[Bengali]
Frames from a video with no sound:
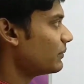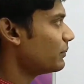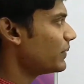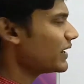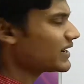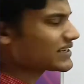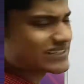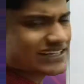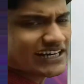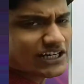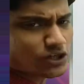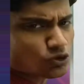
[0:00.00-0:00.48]

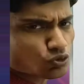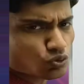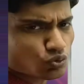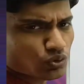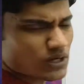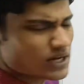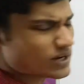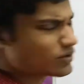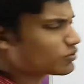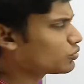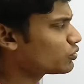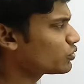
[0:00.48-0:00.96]
ব্যাস এটুকুই
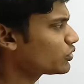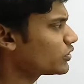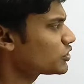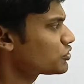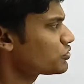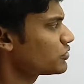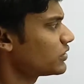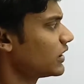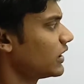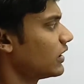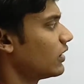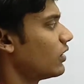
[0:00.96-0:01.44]
আর কোনো
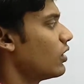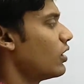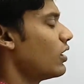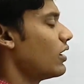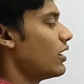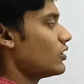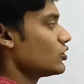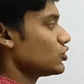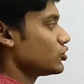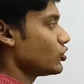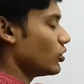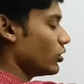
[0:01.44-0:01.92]
কিছুই না
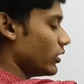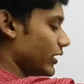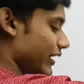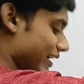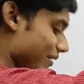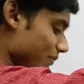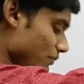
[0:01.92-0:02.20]
চলো